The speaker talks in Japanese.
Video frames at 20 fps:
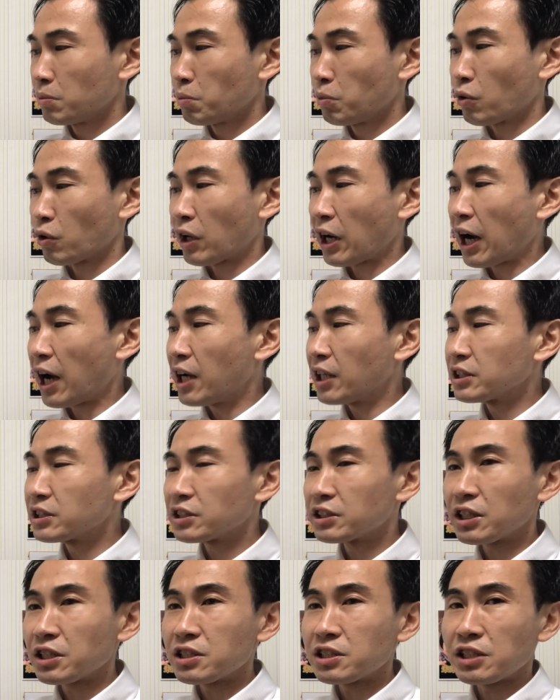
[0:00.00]
もう
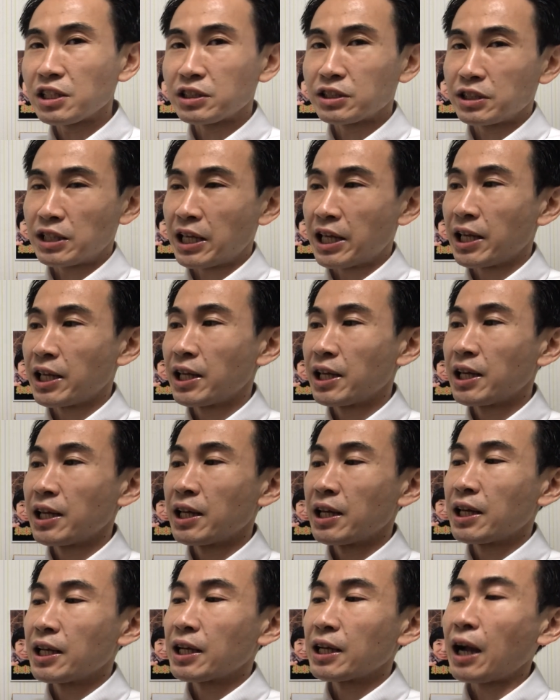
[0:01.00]
完全にですね
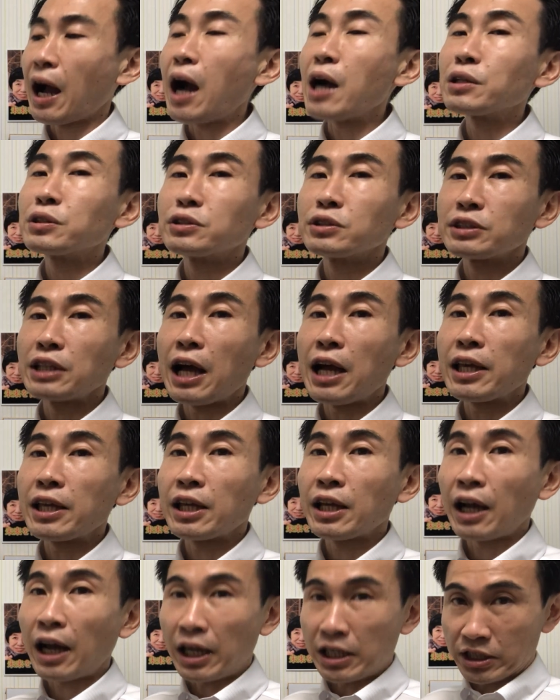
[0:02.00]
拡
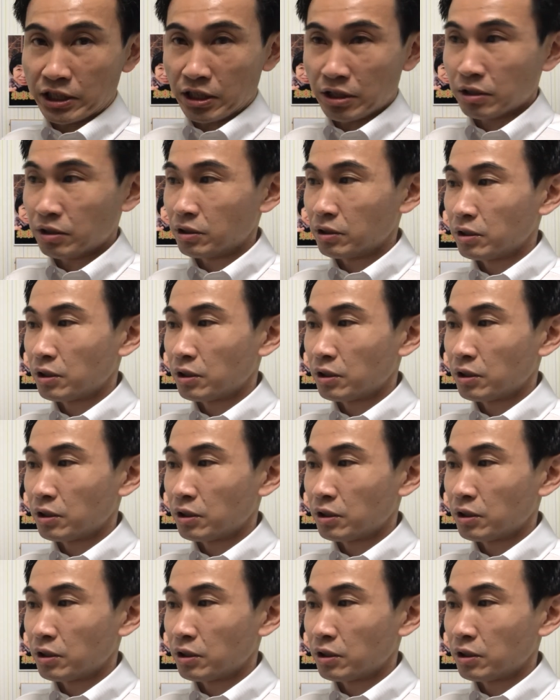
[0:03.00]
大解釈